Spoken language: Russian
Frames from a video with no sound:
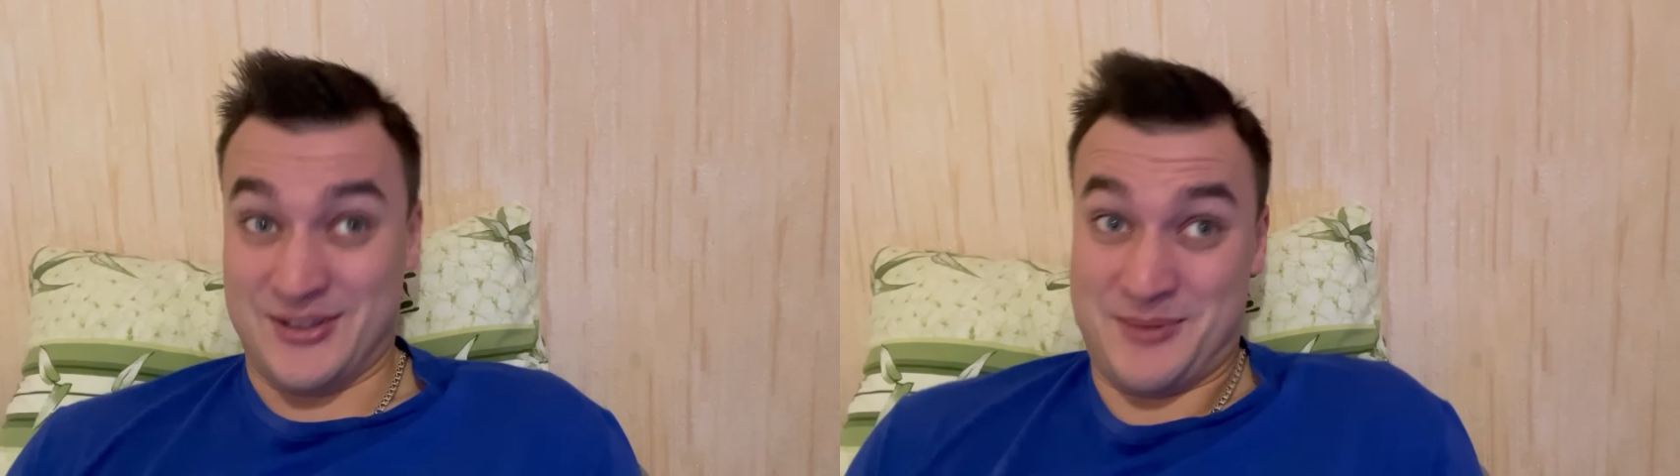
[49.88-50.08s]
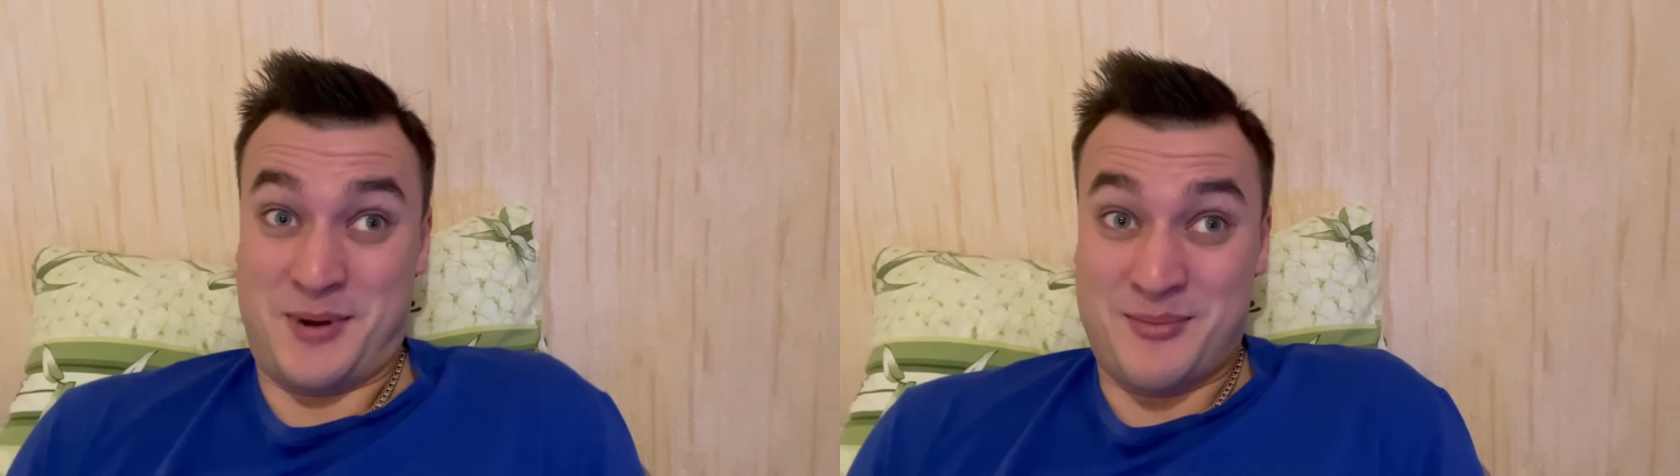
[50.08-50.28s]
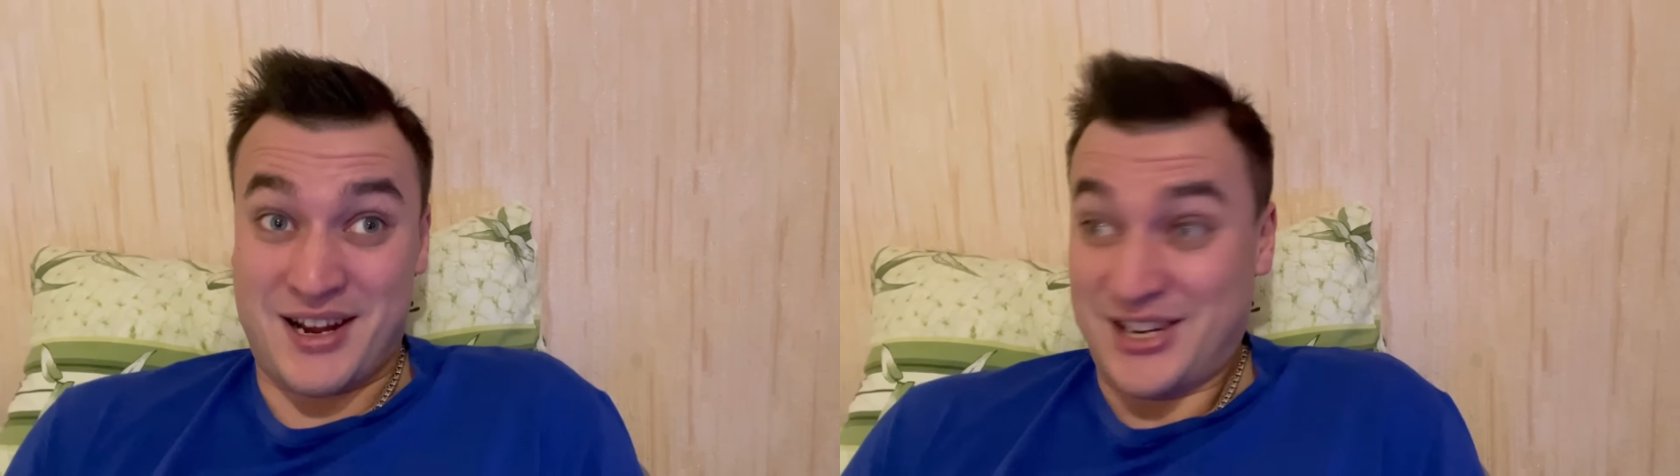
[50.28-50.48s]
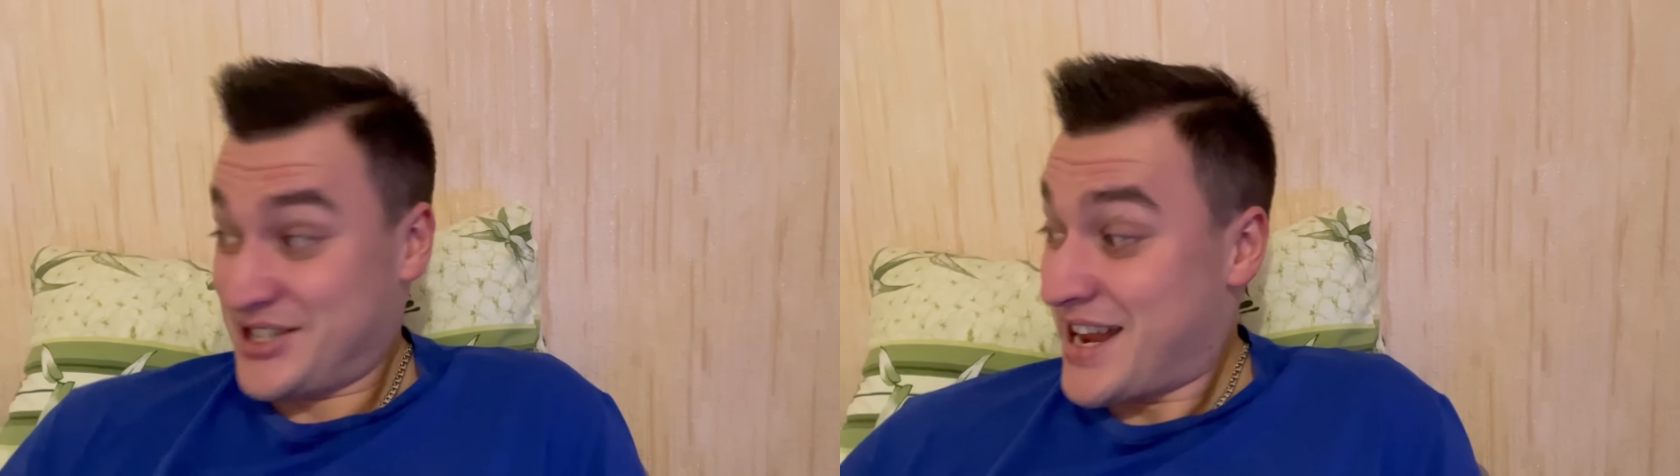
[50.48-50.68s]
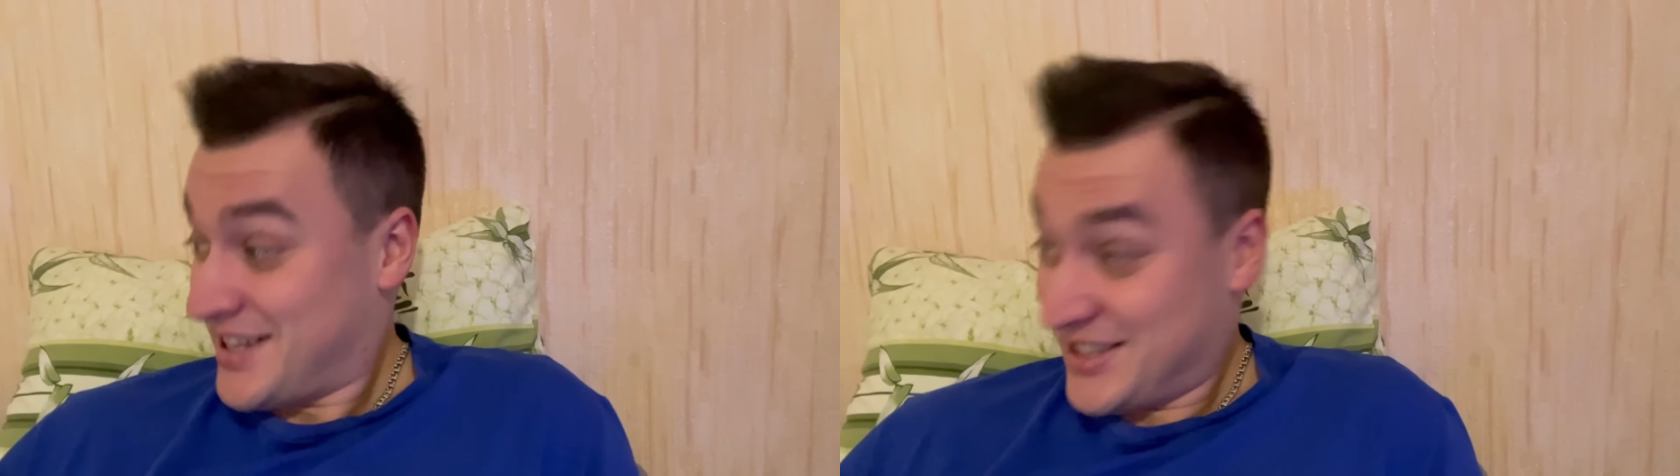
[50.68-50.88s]
Ну, например,
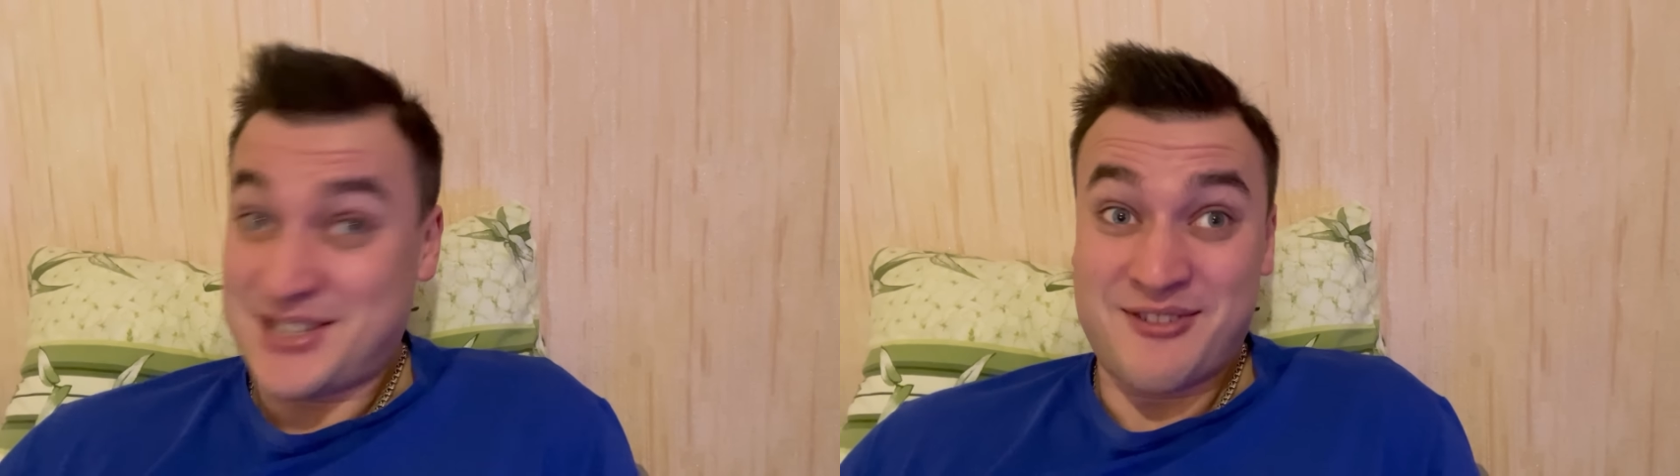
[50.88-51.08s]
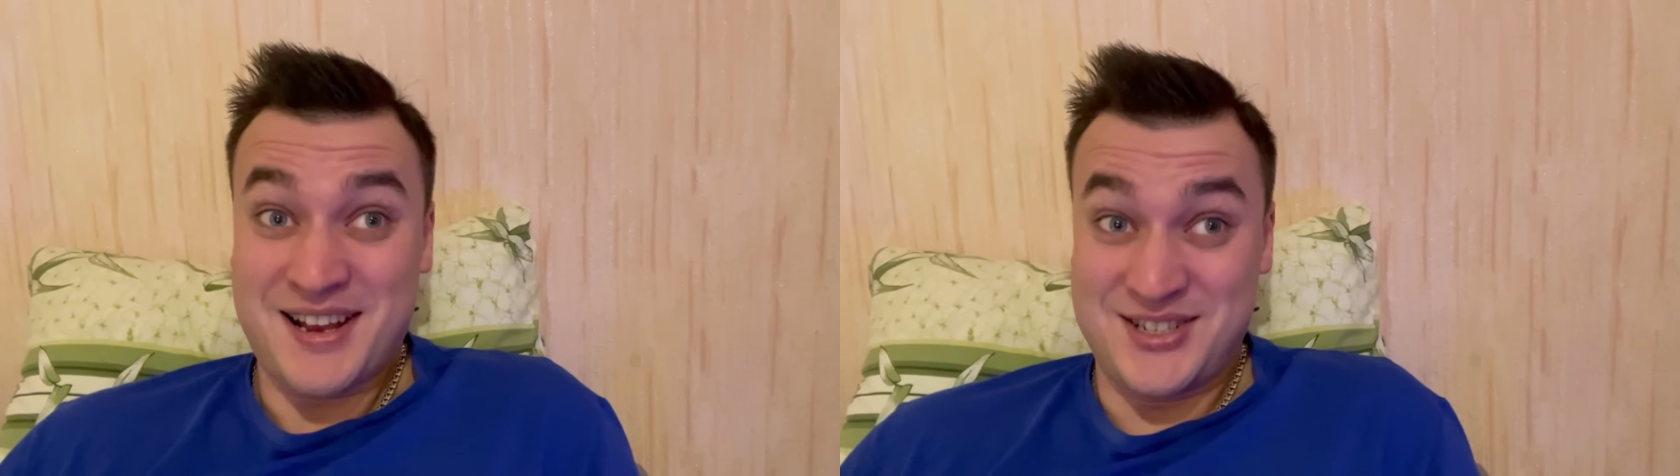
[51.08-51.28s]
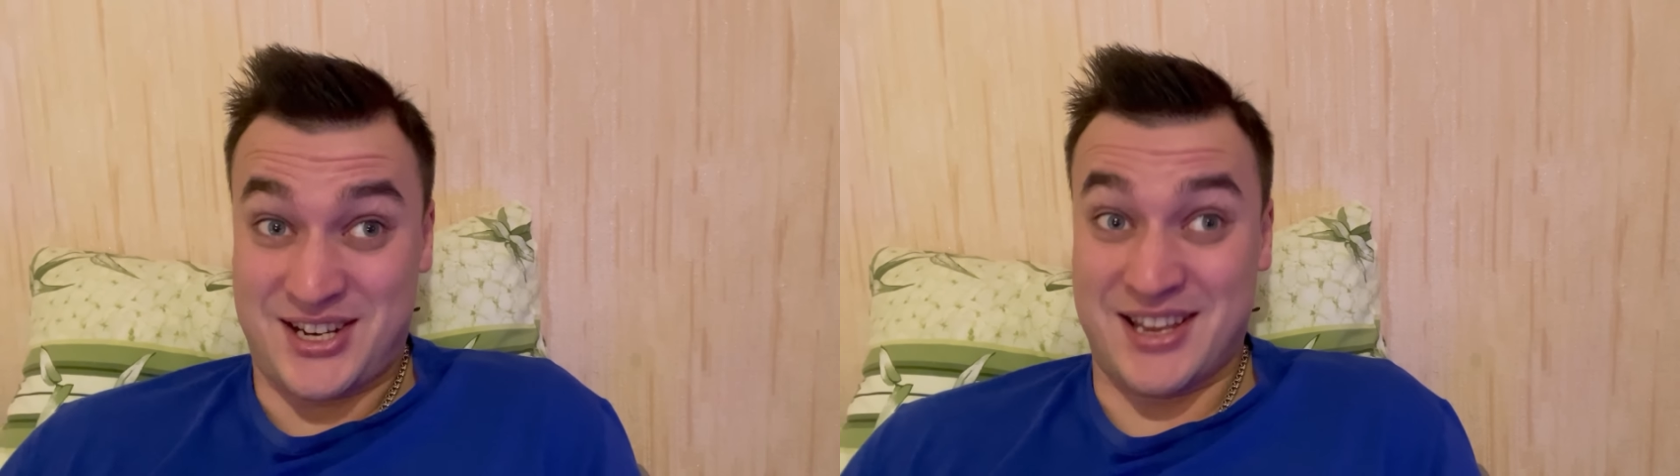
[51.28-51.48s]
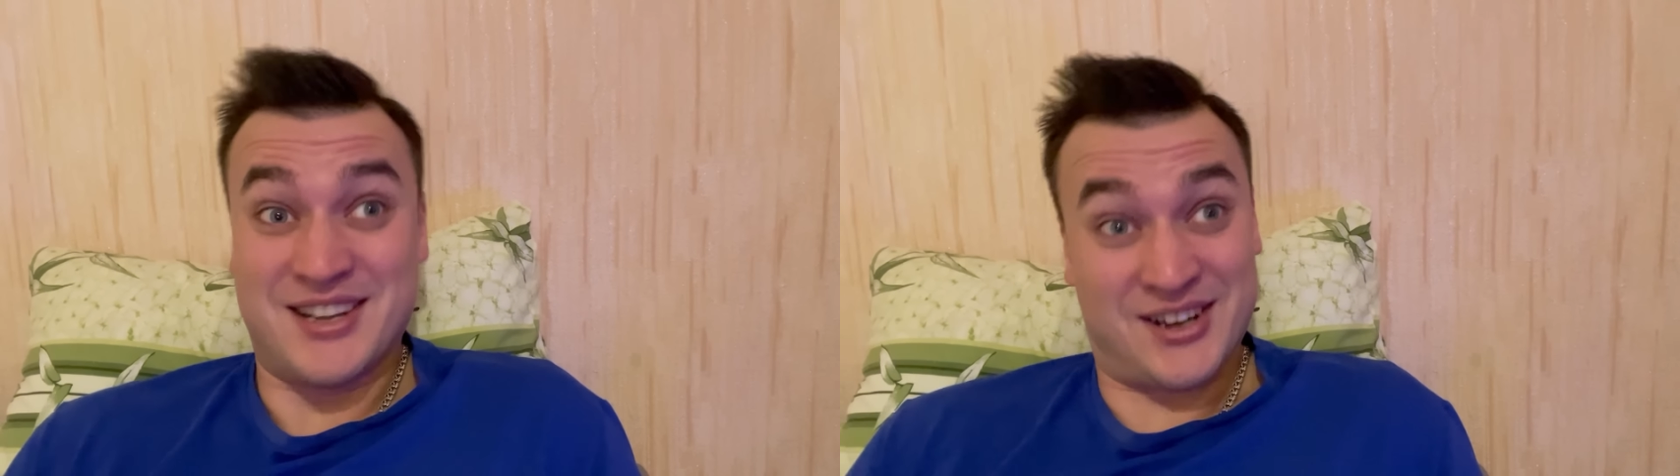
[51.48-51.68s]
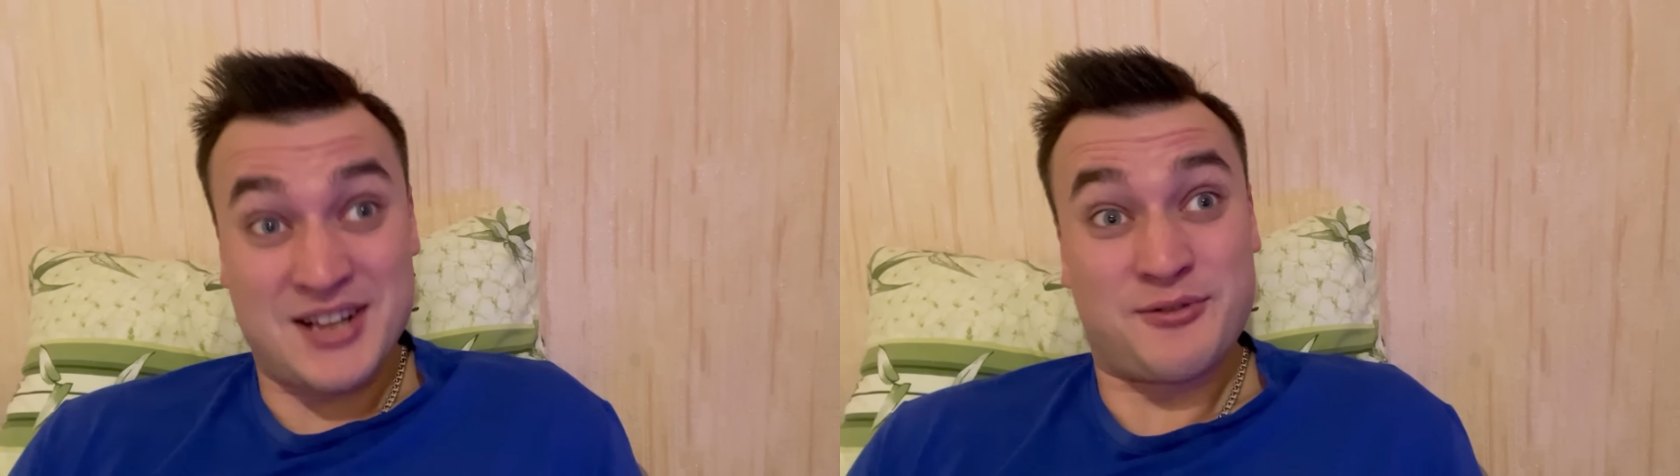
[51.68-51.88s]
лежание на диванчике
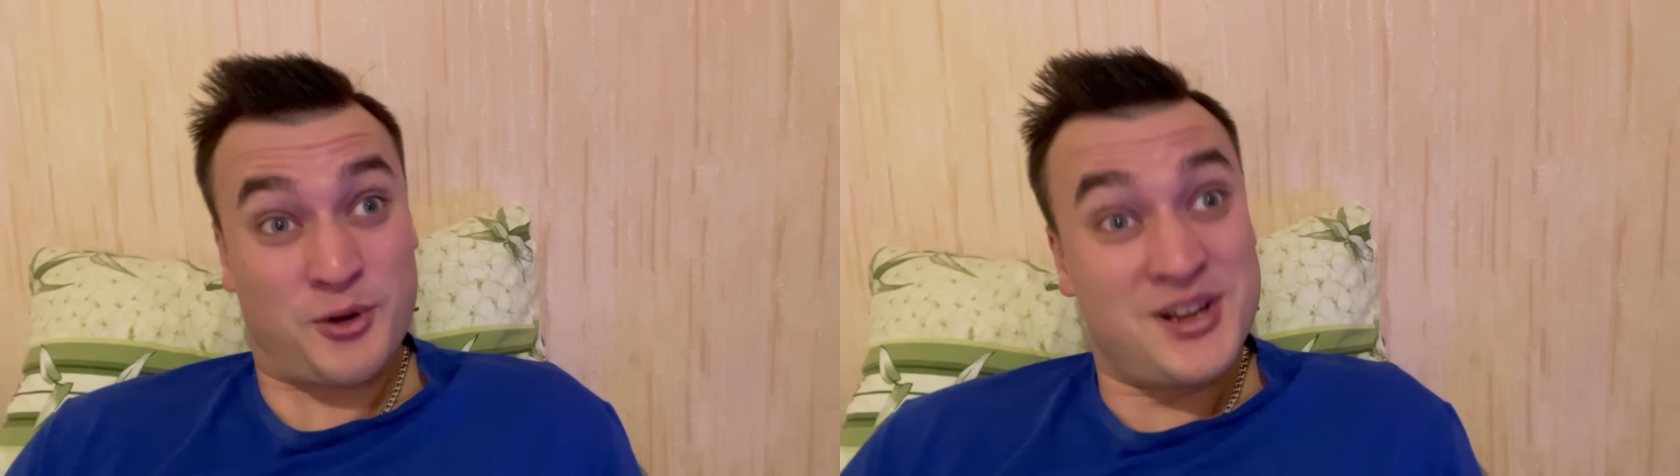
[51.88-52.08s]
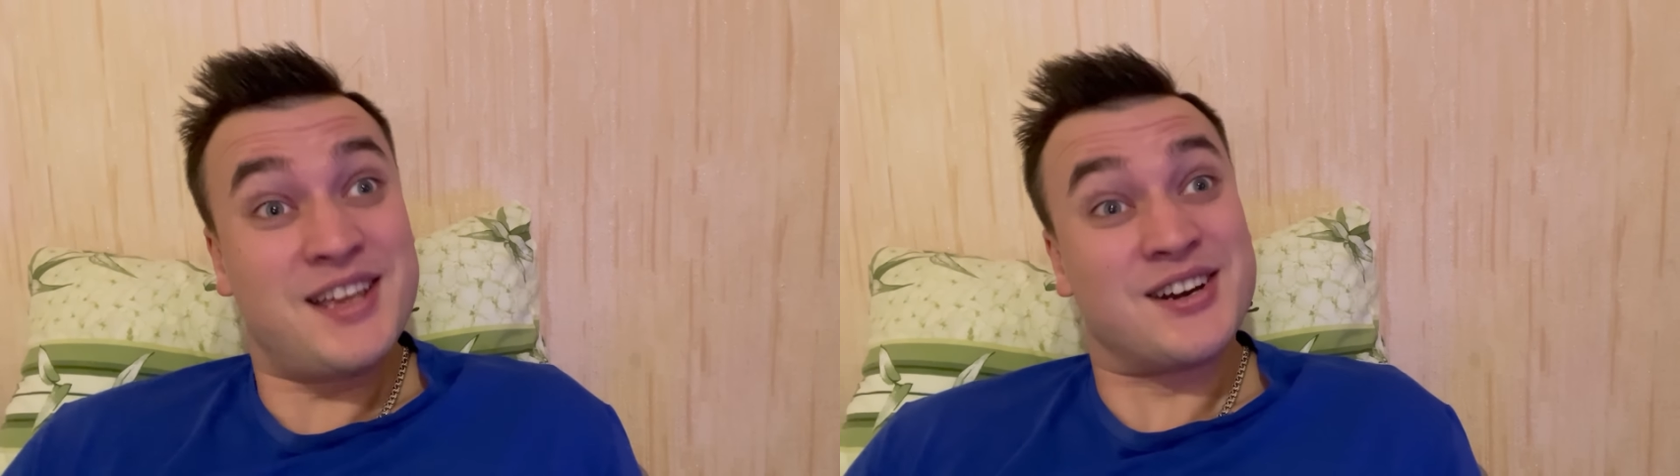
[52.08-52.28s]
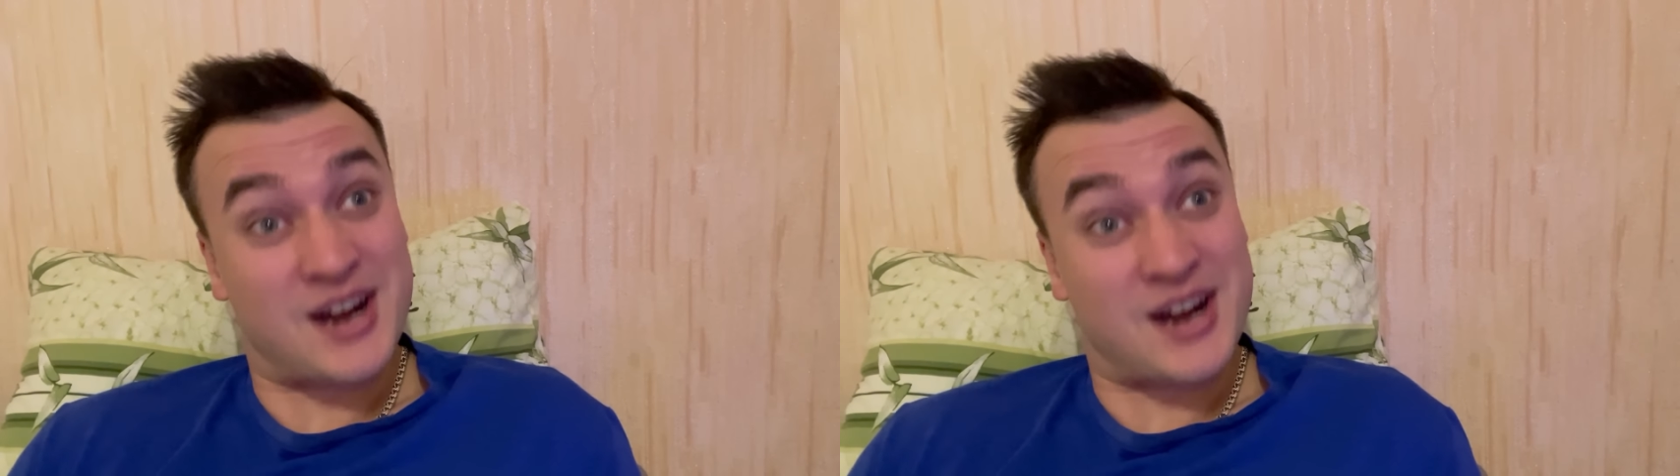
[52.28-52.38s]
и играть в хроники